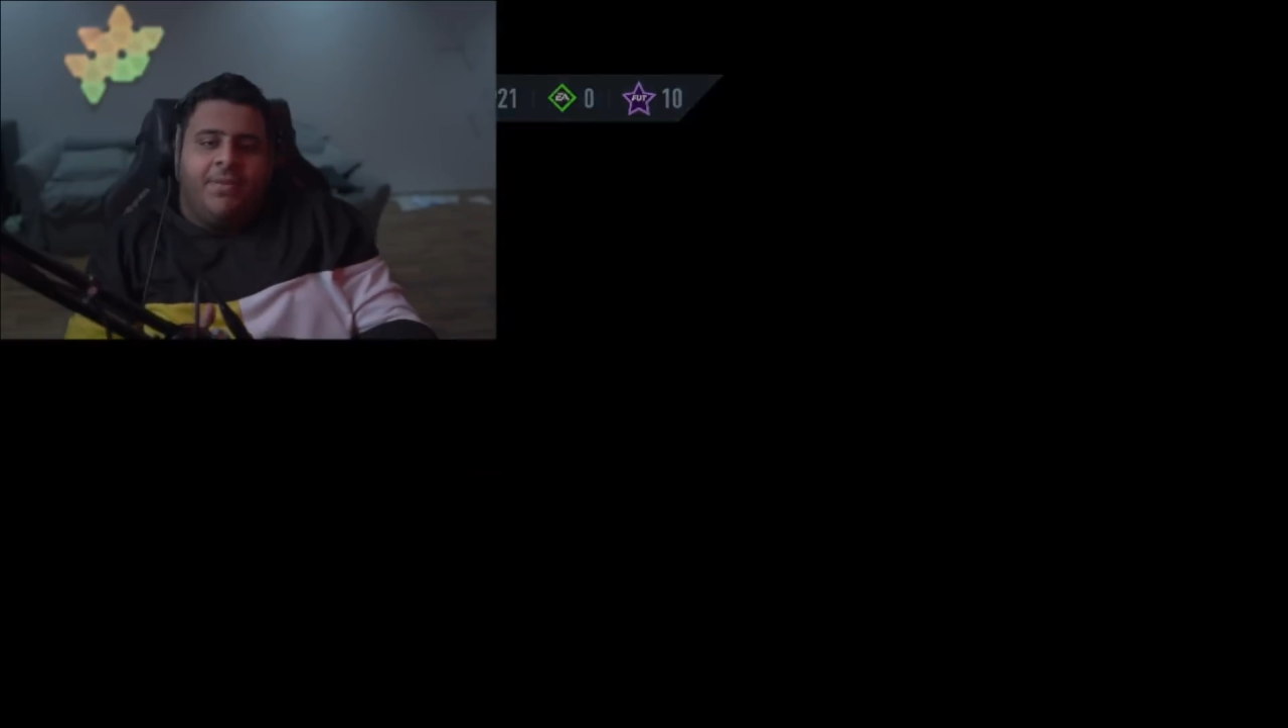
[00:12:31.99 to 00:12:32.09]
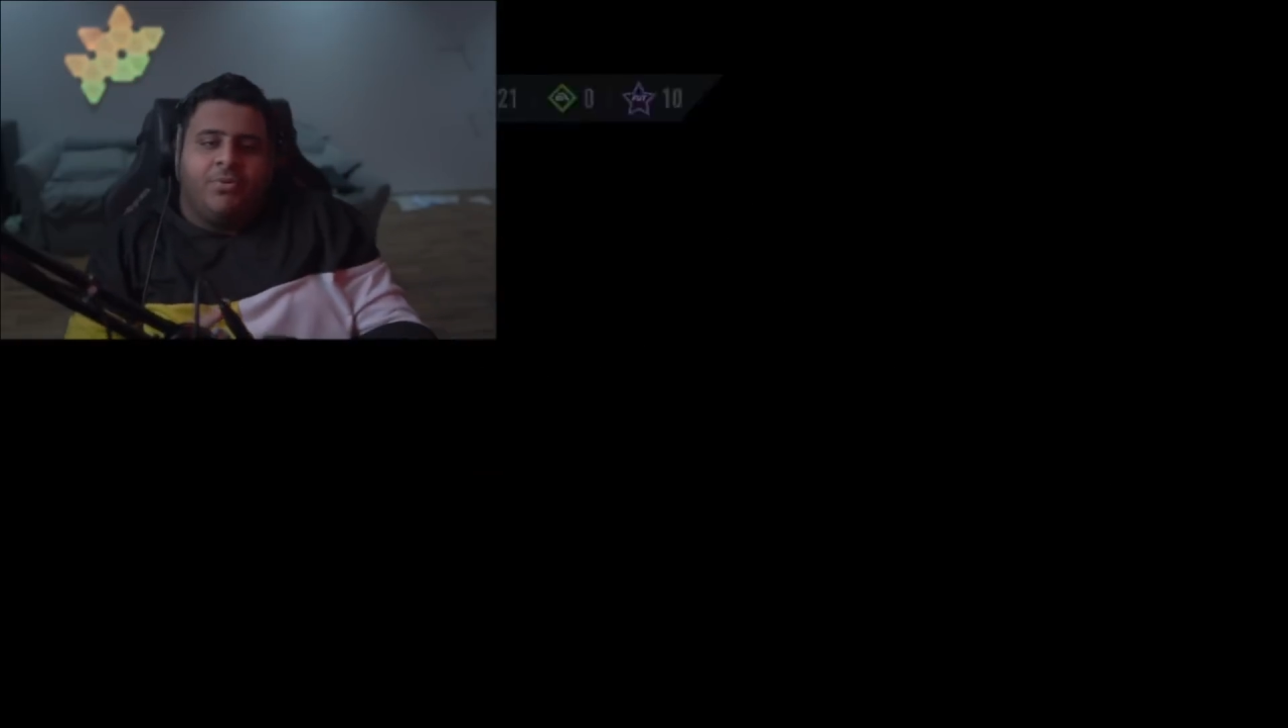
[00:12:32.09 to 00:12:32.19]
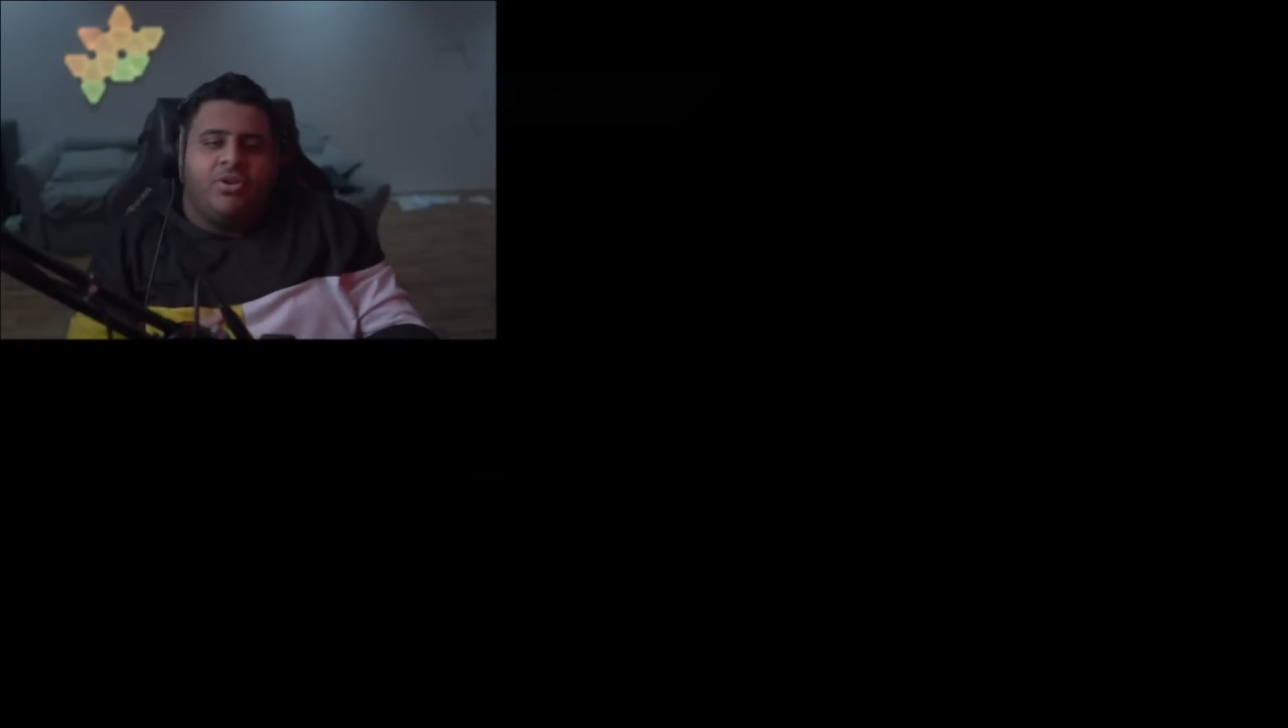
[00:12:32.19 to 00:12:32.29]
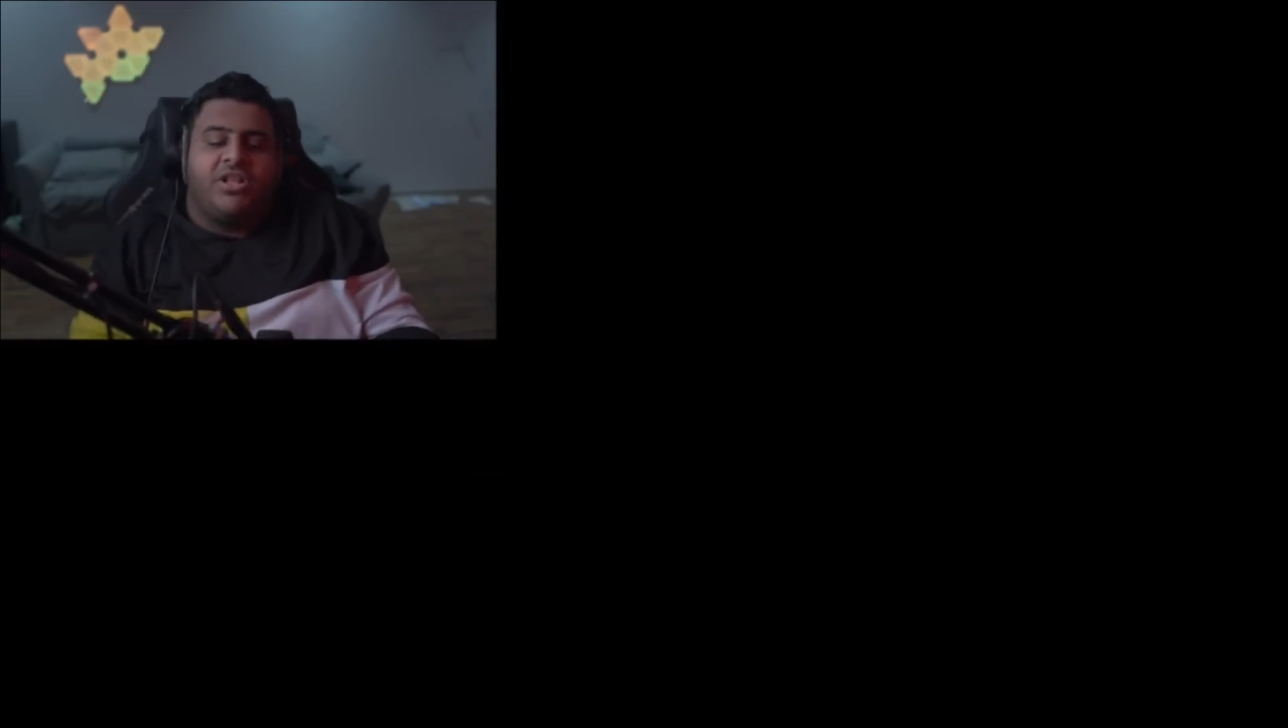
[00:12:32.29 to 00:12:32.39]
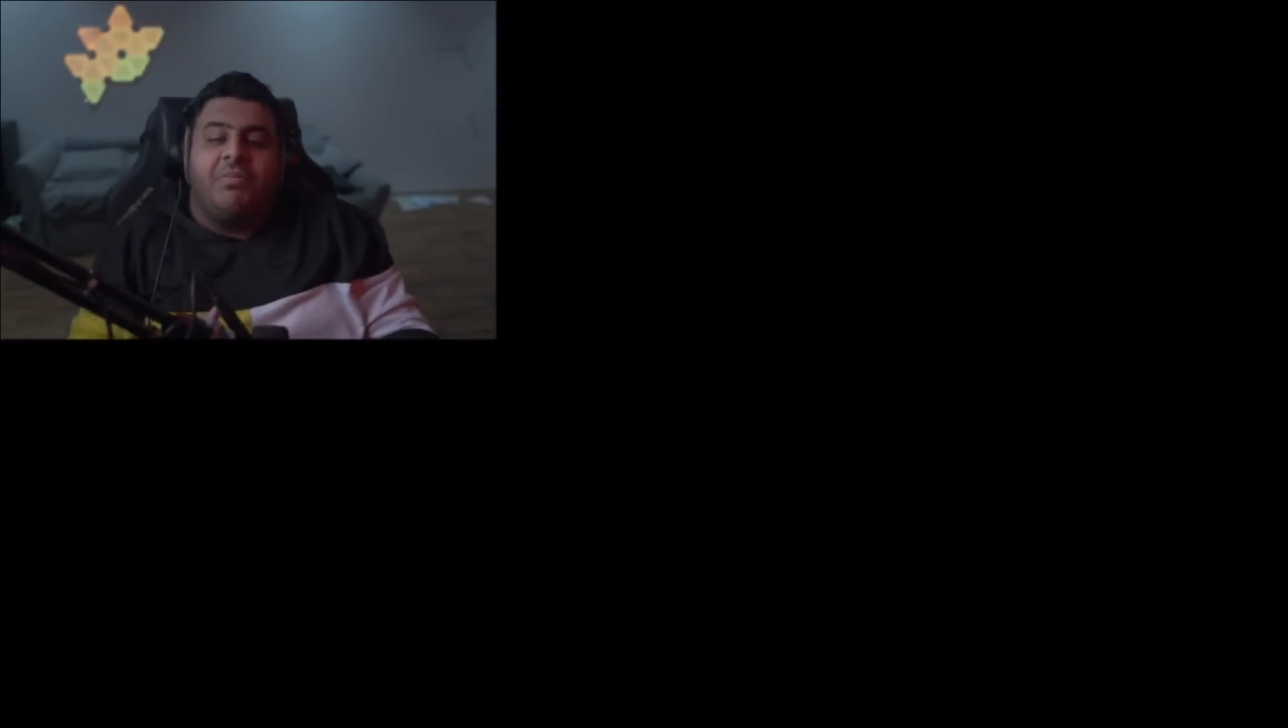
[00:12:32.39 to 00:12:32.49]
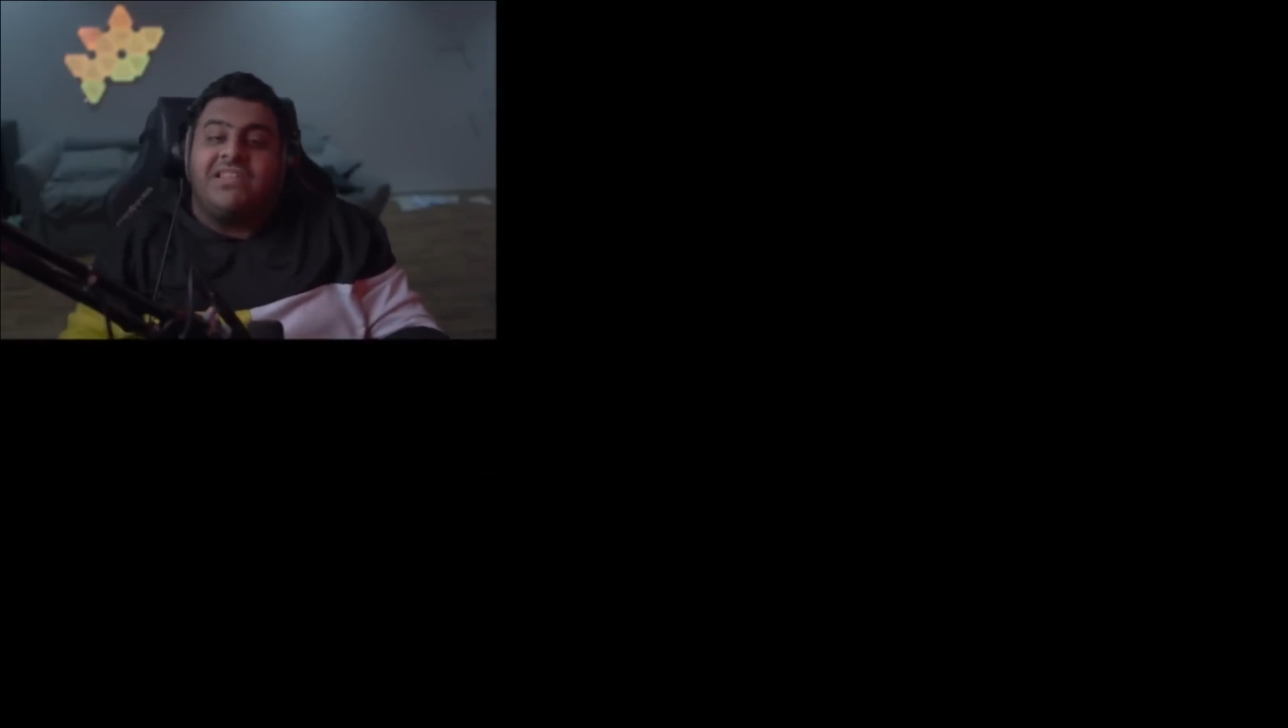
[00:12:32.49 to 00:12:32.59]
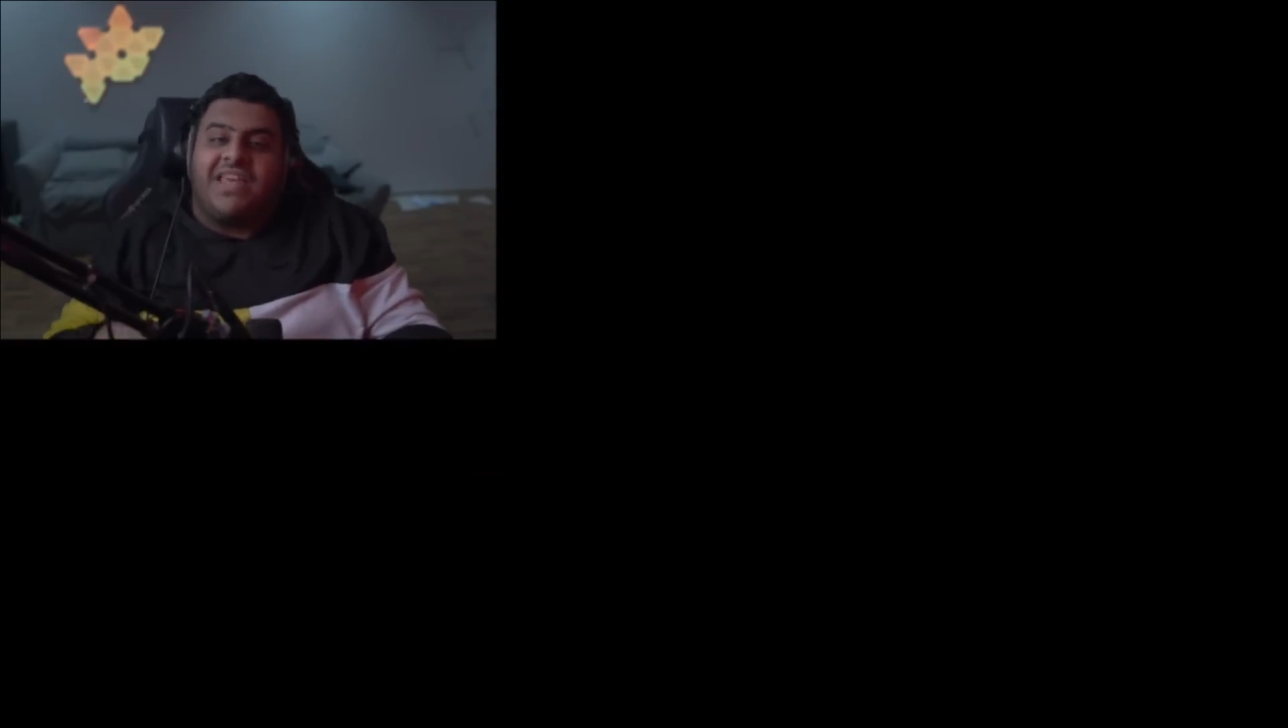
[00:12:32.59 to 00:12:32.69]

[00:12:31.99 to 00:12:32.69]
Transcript: يقول لك بلس